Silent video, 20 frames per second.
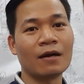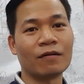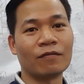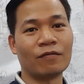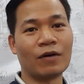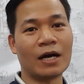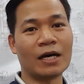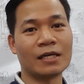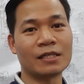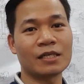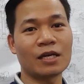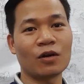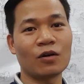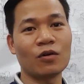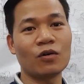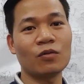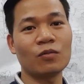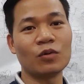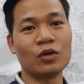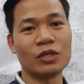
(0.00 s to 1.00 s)
và tranh
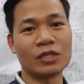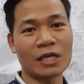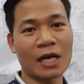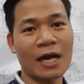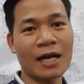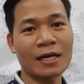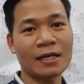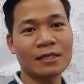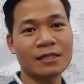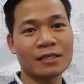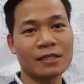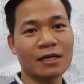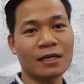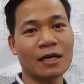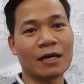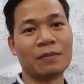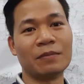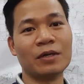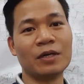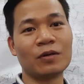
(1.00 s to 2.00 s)
gỗ Bùi Gia rất
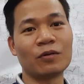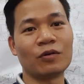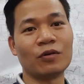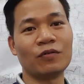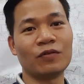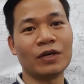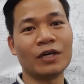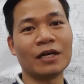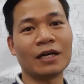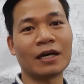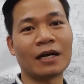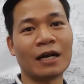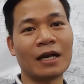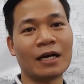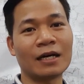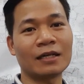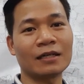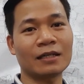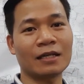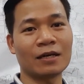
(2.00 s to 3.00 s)
cảm ơn quý vị
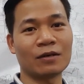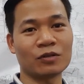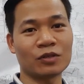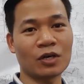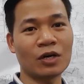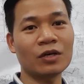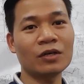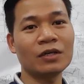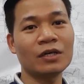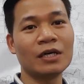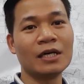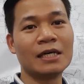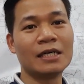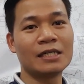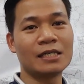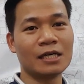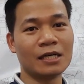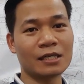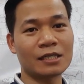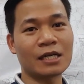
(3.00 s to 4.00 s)
đã theo dõi,
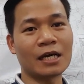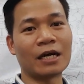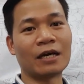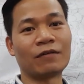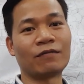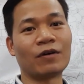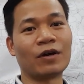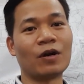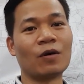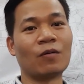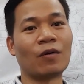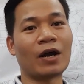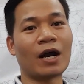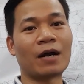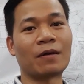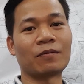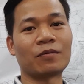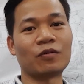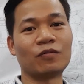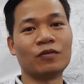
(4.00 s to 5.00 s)
chia sẻ và đồng
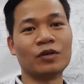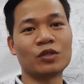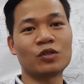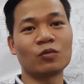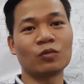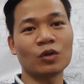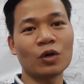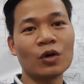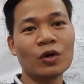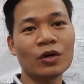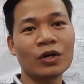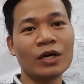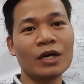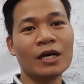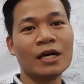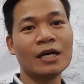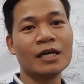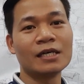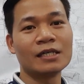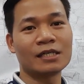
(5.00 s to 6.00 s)
cảm cùng với chúng tôi.
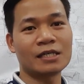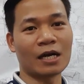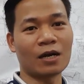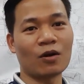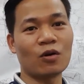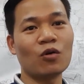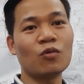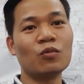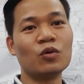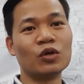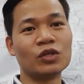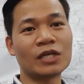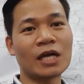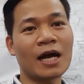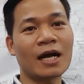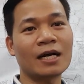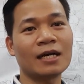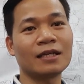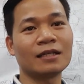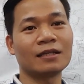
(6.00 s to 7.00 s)
Tranh gỗ Bùi
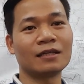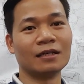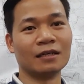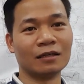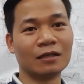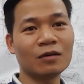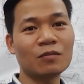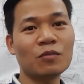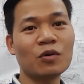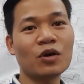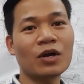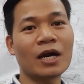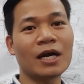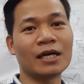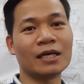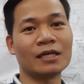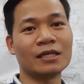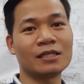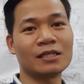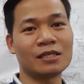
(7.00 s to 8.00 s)
Gia thưởng thức mỗi
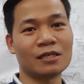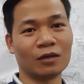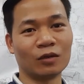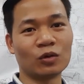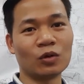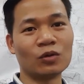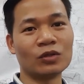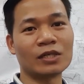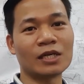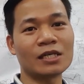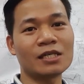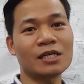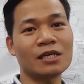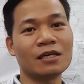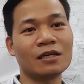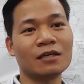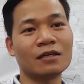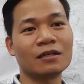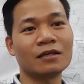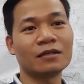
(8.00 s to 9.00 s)
ngày trường tồn giá
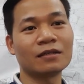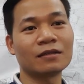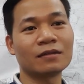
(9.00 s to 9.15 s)
trị.